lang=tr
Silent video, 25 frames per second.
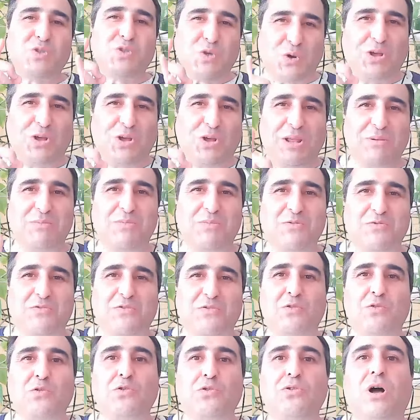Çok önemli bir
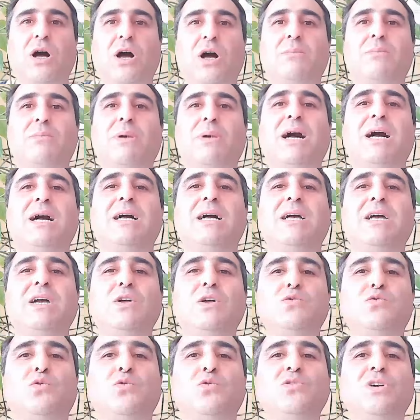figür ama
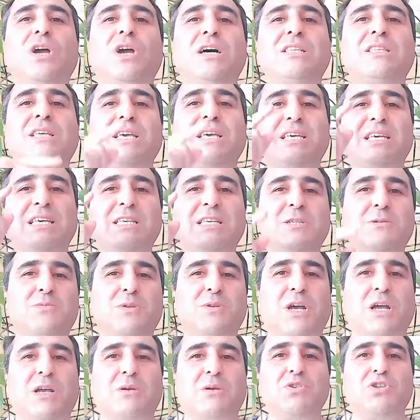dünyada
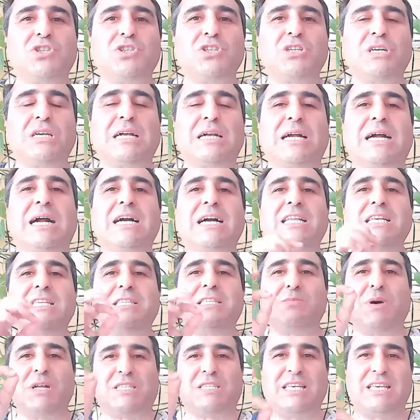iz bırakmış
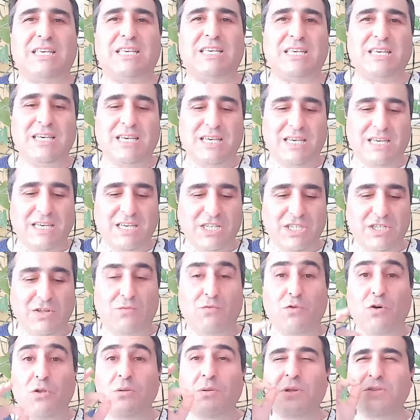karizmatik.
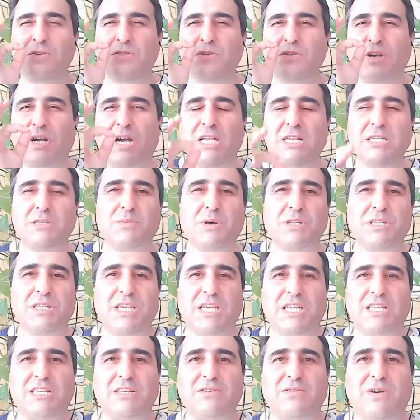işte Fallout'ta
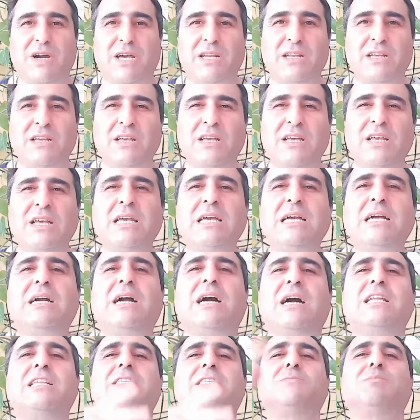karizmatik etki var.
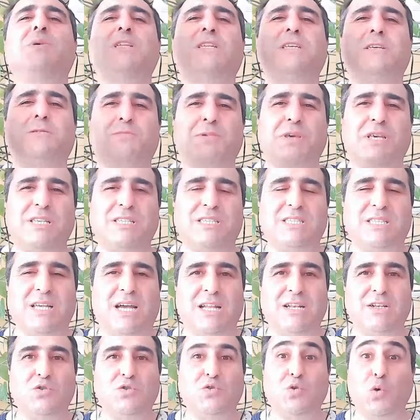Karizmatik bir
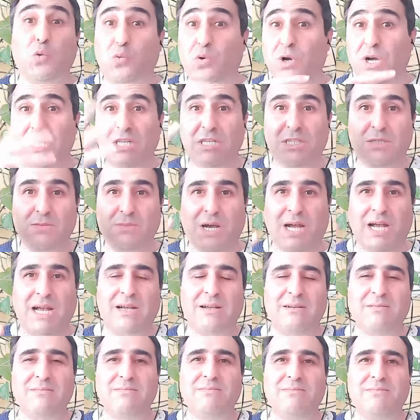insan. Çok karizma.
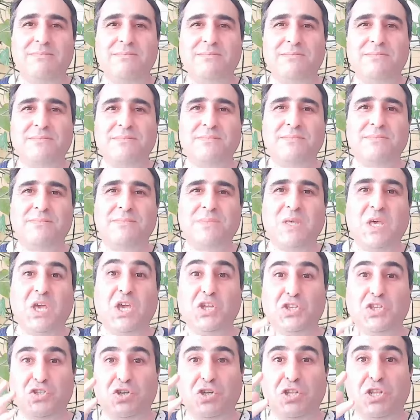
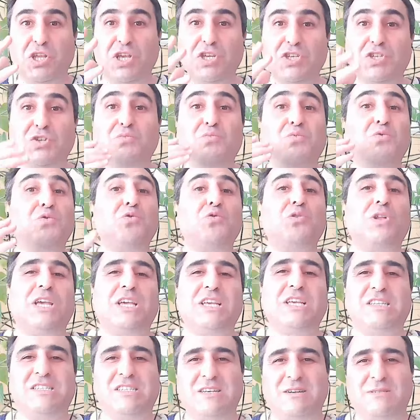Etkileyici,
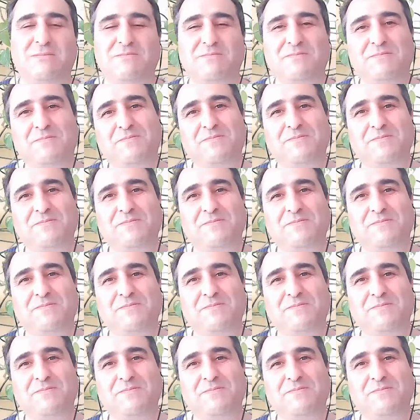büyüleyici.